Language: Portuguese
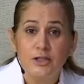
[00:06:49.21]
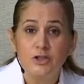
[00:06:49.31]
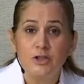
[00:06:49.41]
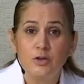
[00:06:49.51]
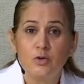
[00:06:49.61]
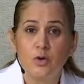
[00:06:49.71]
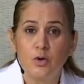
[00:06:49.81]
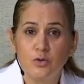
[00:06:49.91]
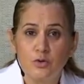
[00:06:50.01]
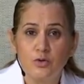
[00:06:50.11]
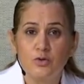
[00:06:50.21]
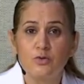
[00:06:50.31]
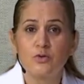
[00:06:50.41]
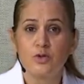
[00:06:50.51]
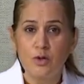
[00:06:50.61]
de todos
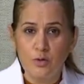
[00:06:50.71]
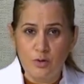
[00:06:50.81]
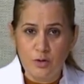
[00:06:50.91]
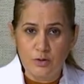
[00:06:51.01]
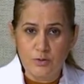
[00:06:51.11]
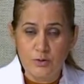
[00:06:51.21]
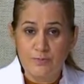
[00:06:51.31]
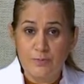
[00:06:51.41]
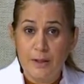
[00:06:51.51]
os neurônios.